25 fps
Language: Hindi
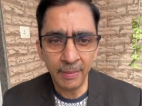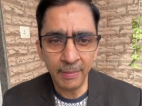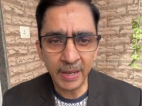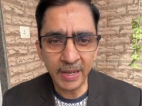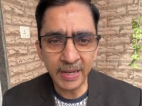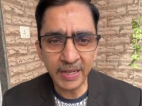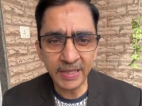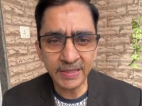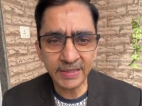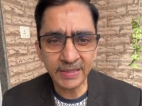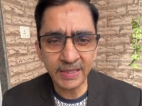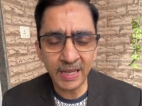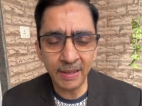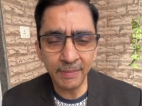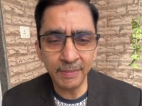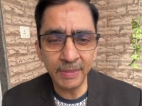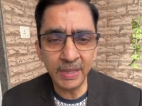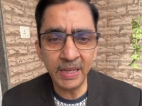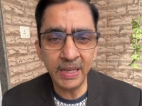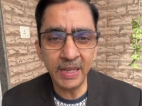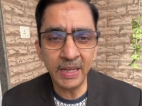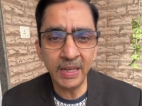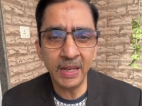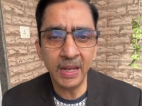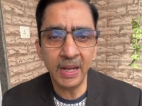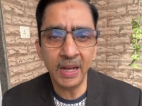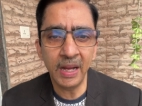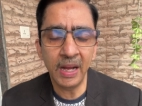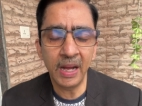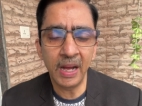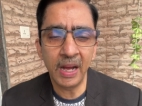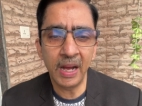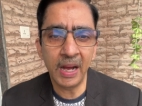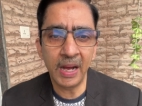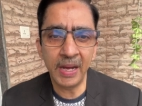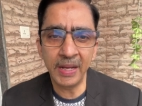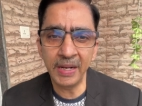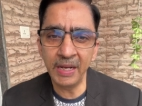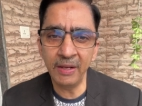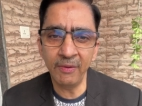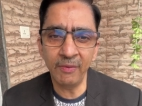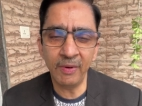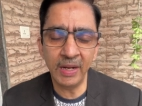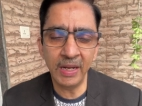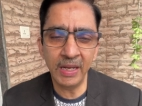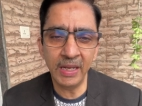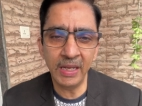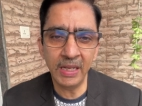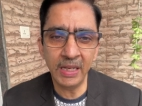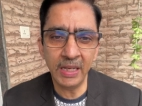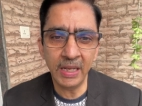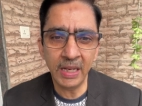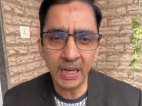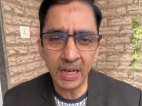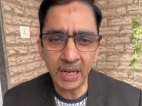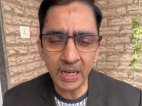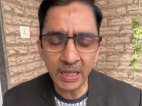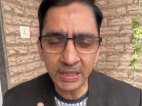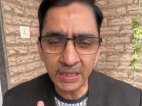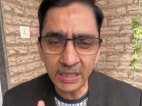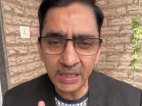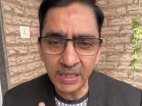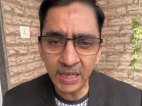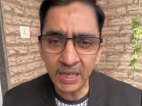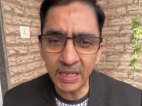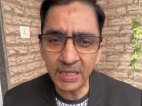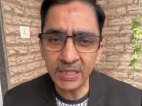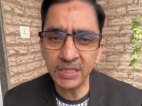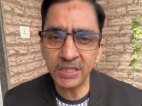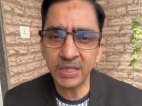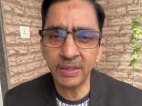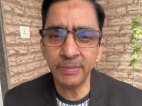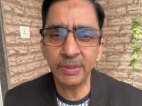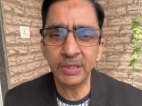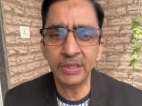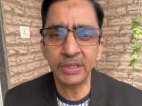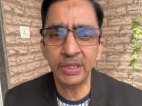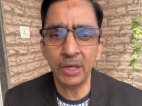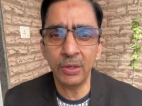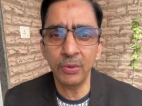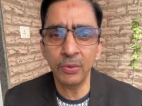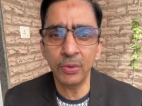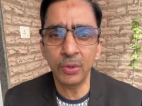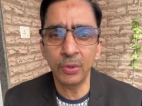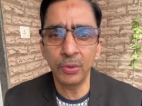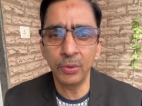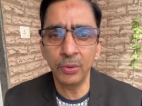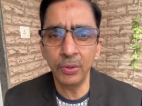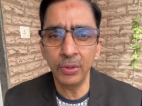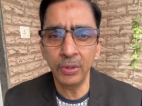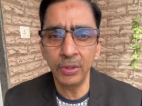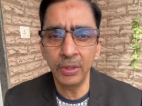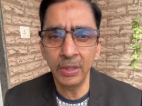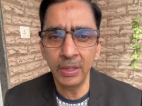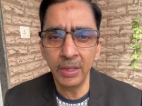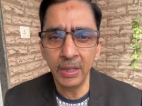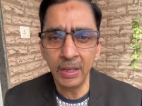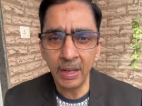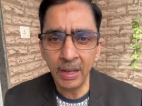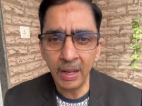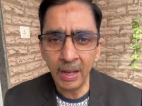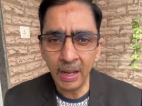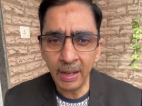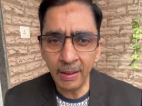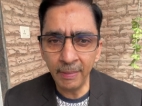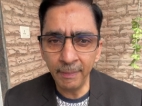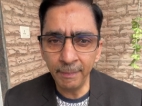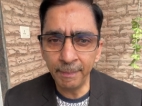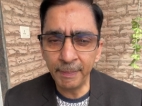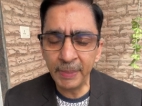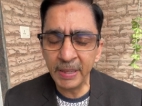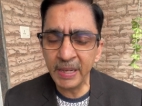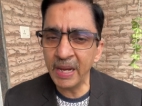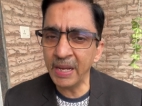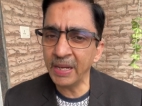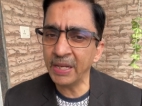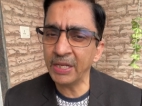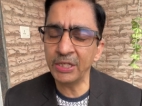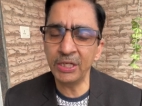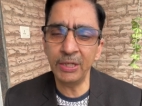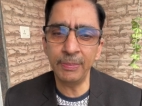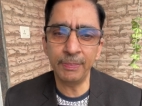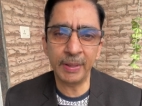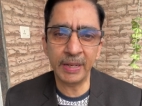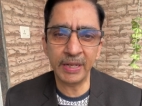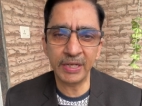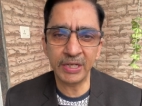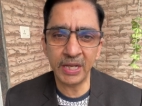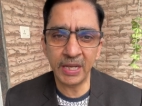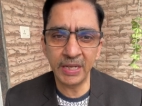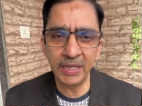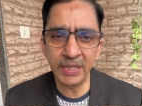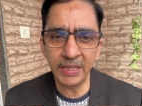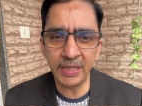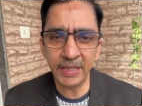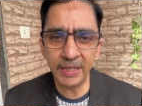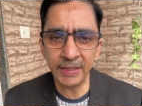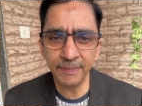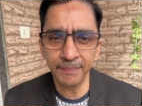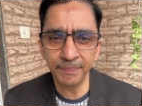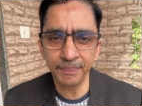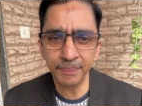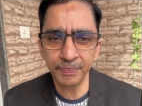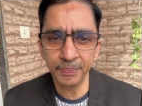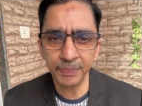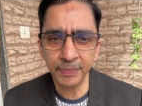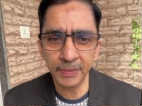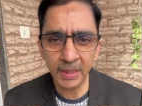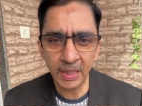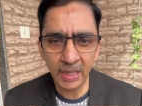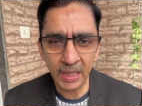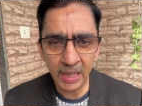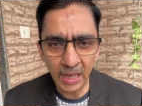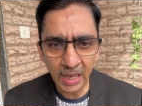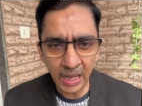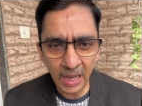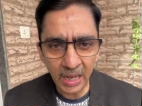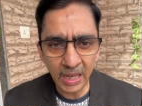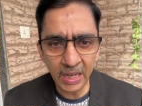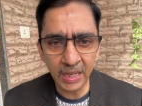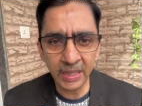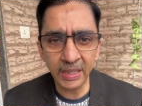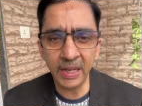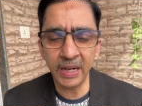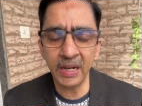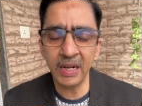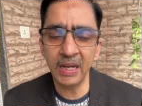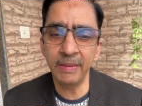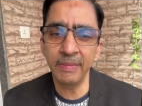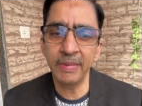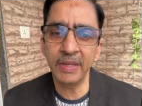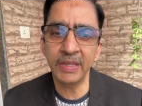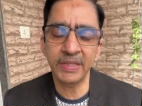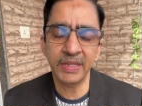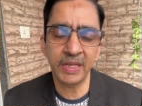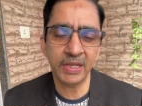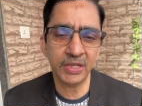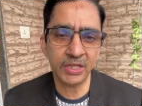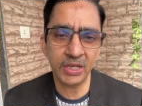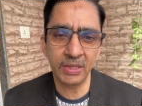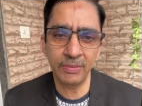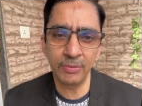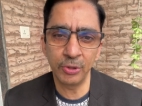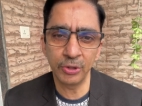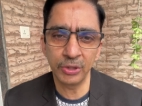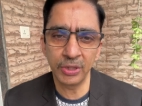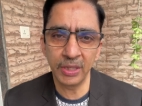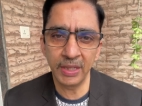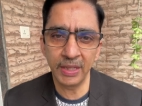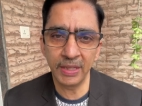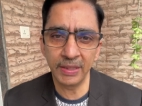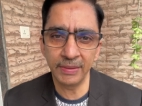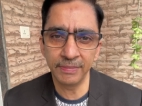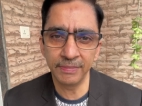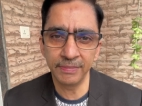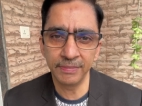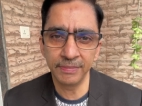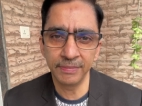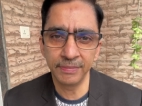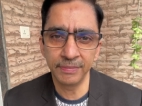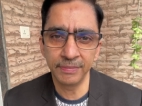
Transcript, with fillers: हमारे सामने आने वाले अधिकांश समस्याओं को हम बिना किसी परेशानी के हल करने में सक्षम होते हैं